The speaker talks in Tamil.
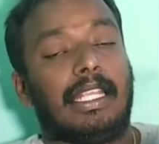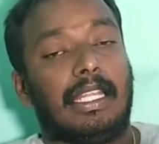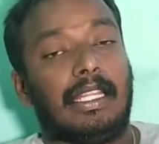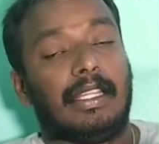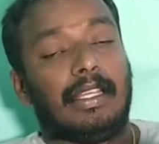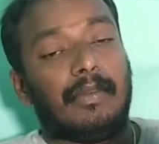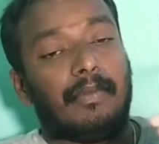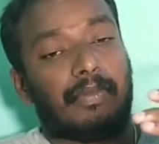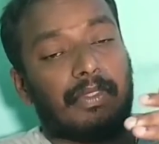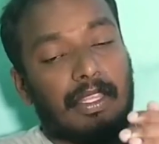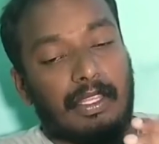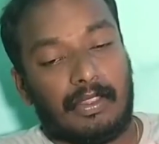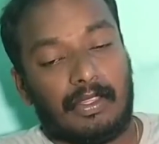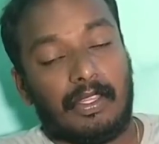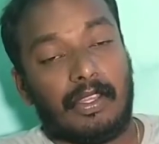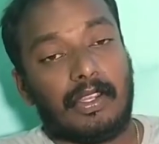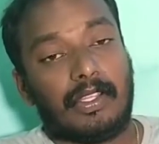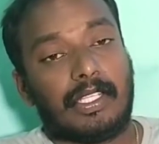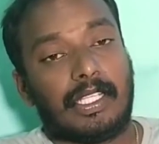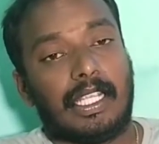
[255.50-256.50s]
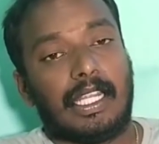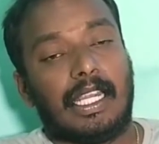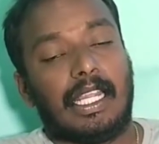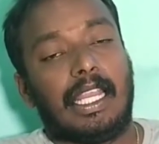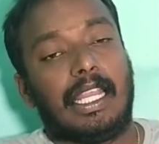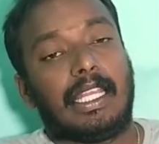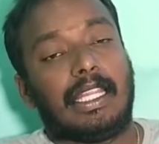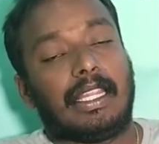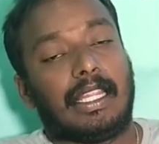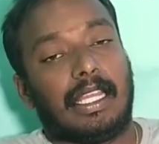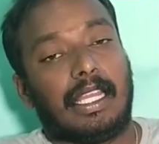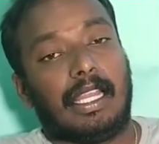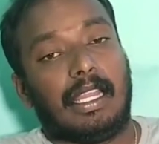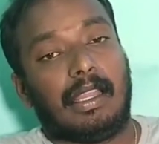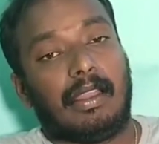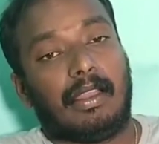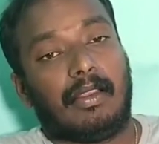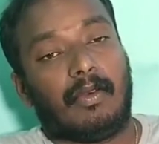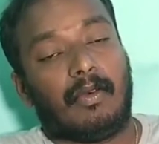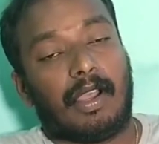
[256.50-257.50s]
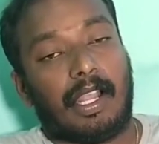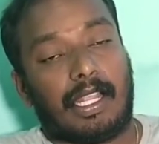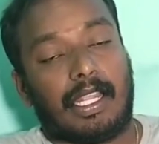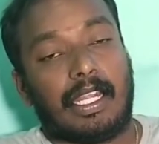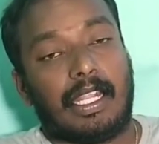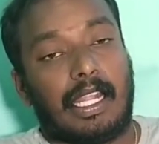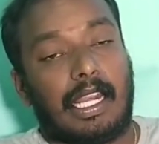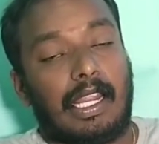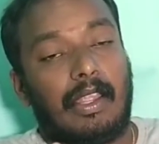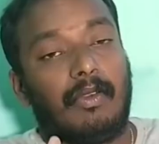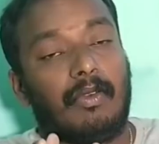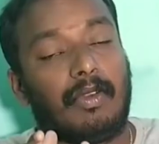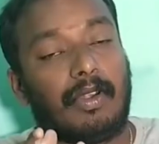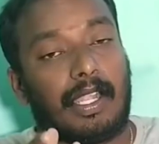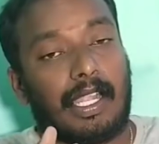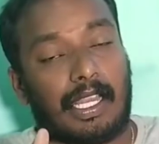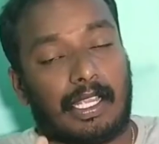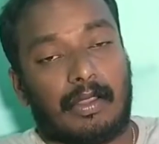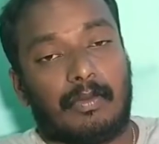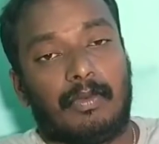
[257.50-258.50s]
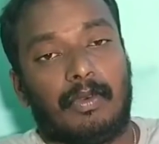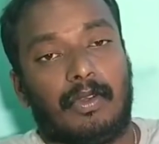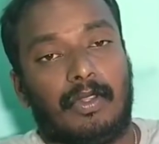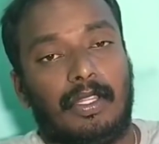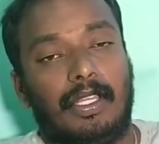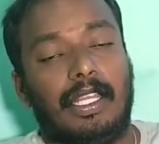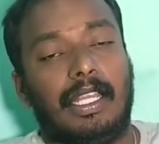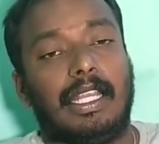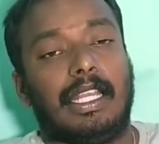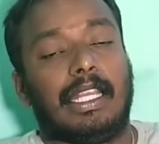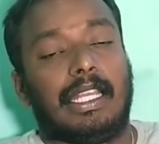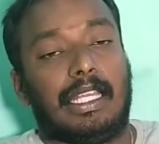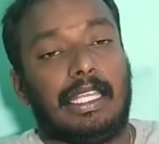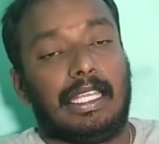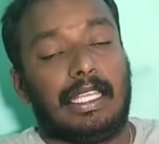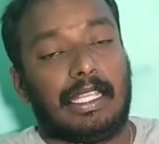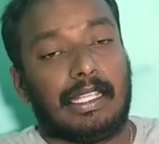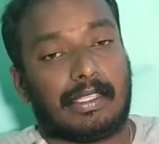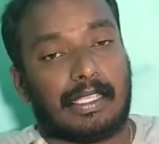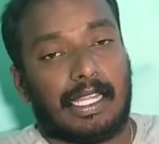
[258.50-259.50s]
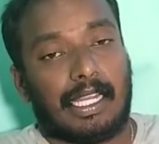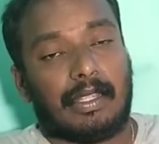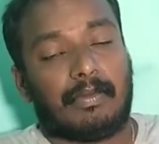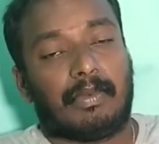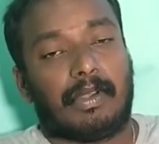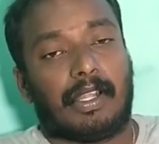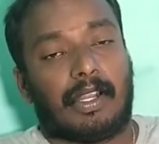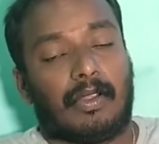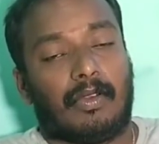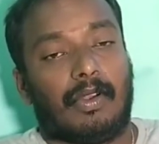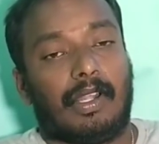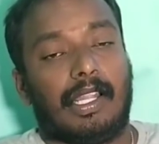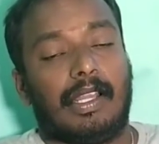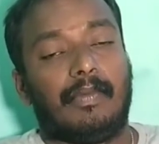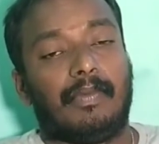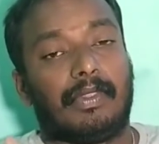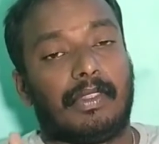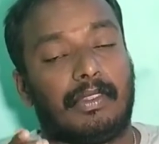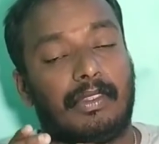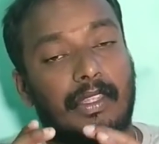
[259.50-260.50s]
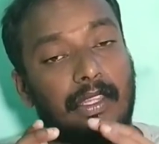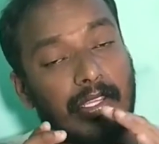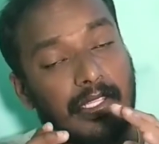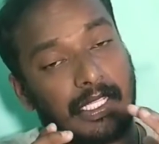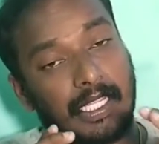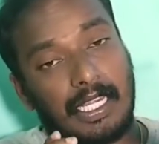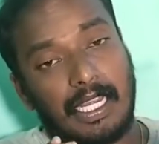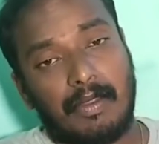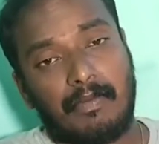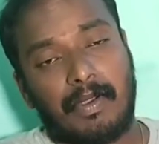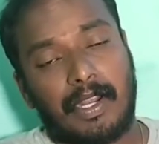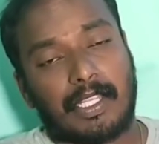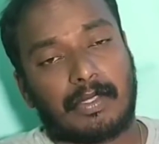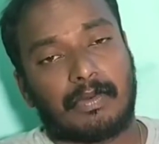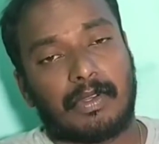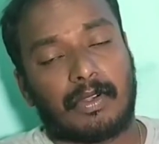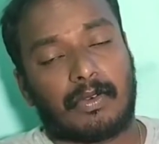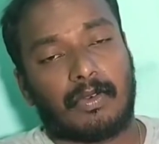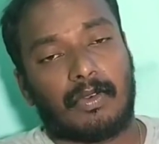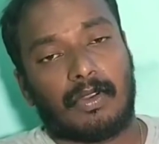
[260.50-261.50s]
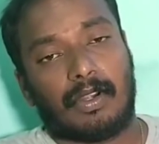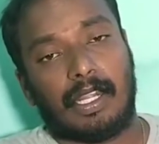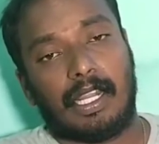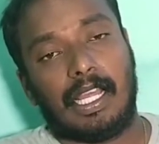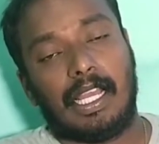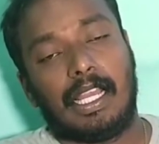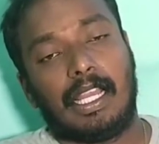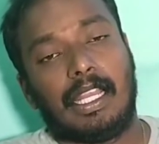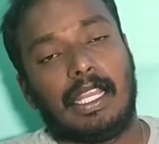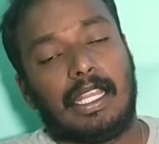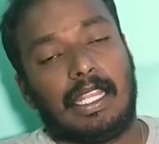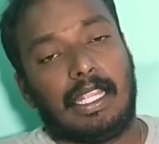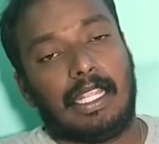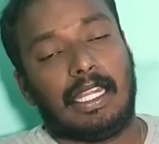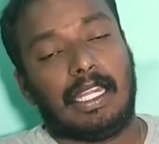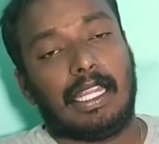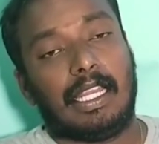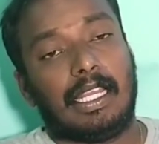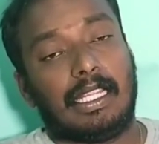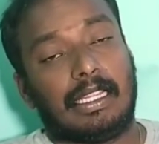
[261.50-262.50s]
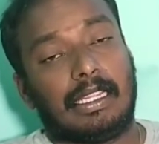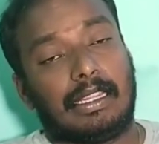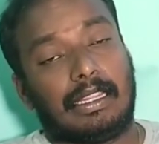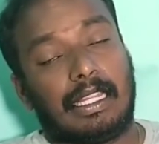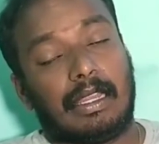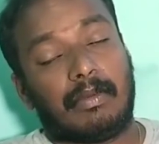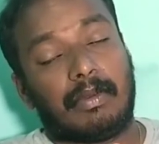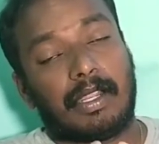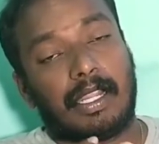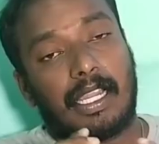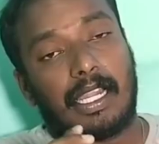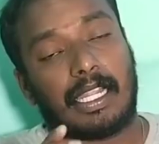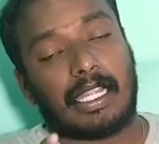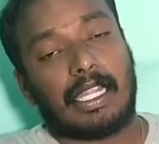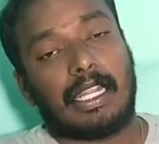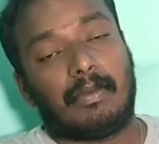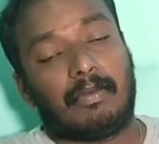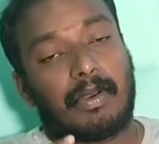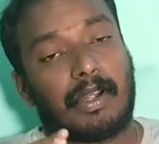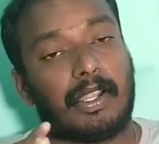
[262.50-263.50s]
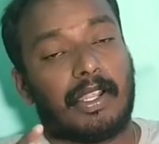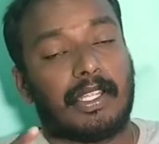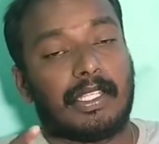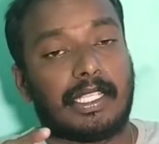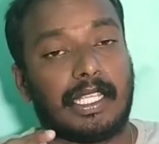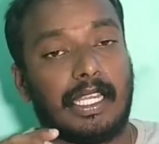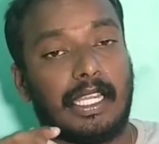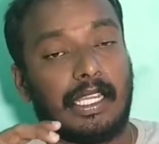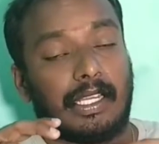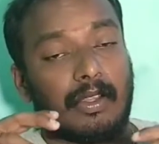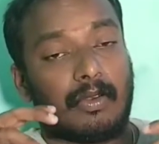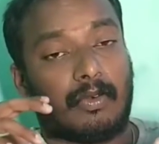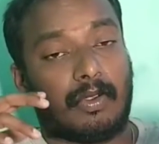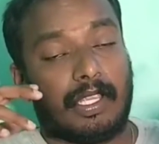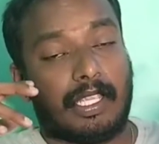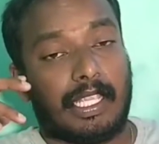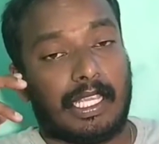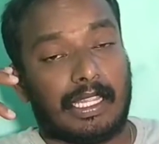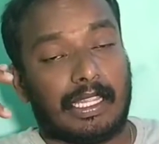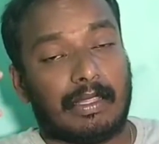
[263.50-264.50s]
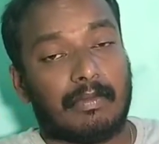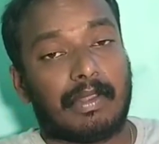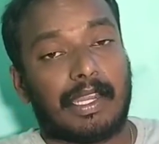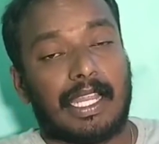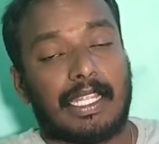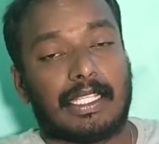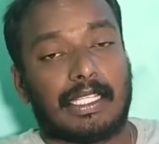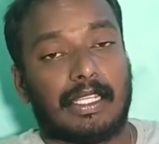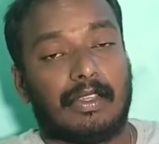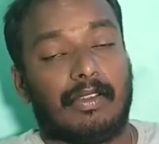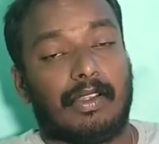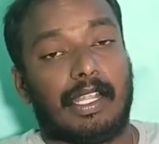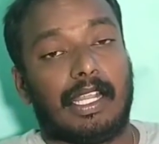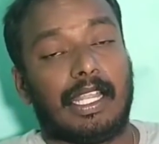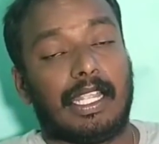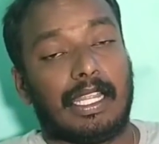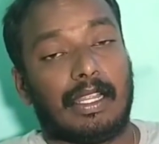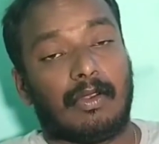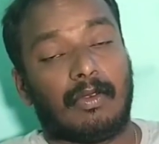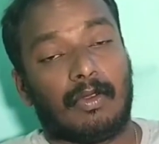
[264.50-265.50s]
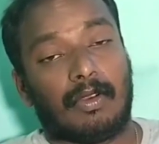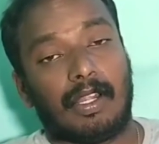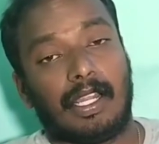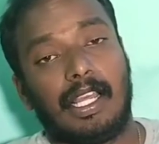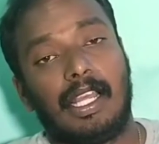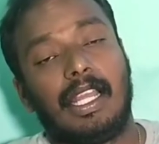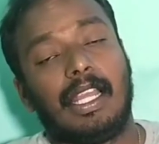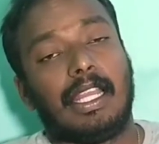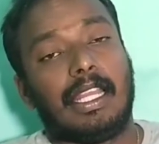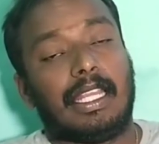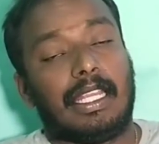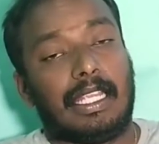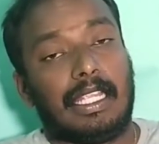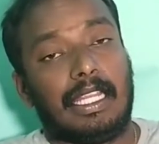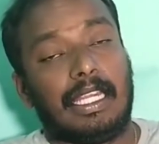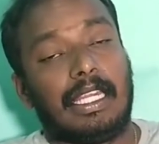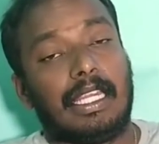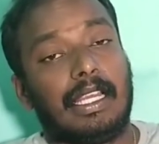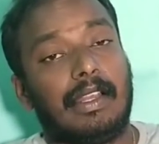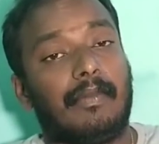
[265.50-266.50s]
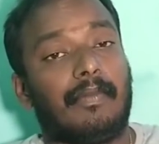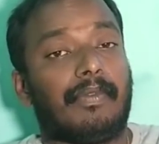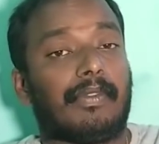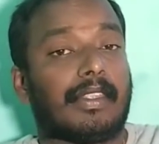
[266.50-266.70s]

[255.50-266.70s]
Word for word: இது திருச்சியில் இந்த வாக்கின் ட்ரைவ் நடக்க போகுது இங்கே செலக்ட் பண்ணுறவங்கள திருச்சியிலே பிளேஸ்மெண்ட் கொடுக்கலாம் இல்லை தமிழ்நாட்டில் பாண்டிச்சேரியில் இருக்கக்கூடிய எந்த பிரான்ச்சில் வேணால் கொடுக்கலாம் இல்லை